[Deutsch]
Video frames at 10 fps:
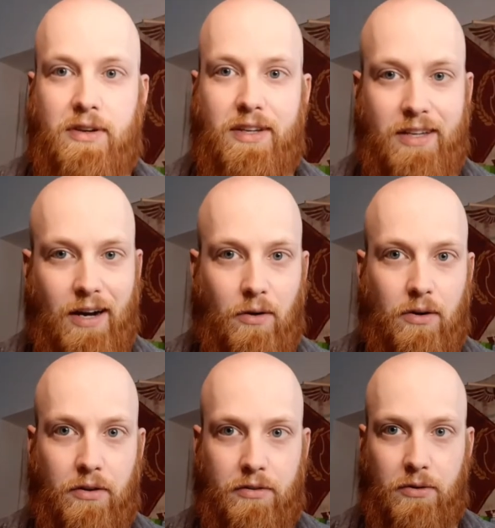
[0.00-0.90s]
die
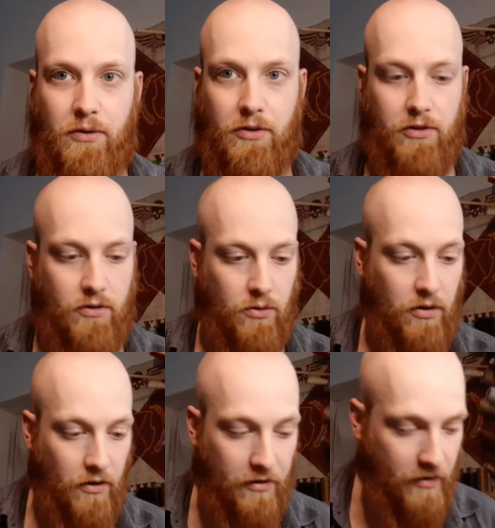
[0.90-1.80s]
auch historisch
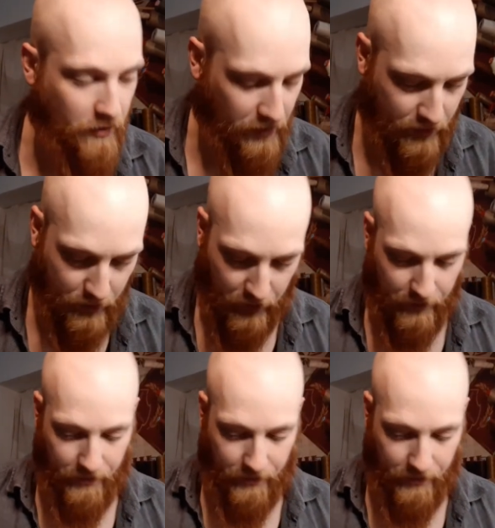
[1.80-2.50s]
durchaus genutzt wurden.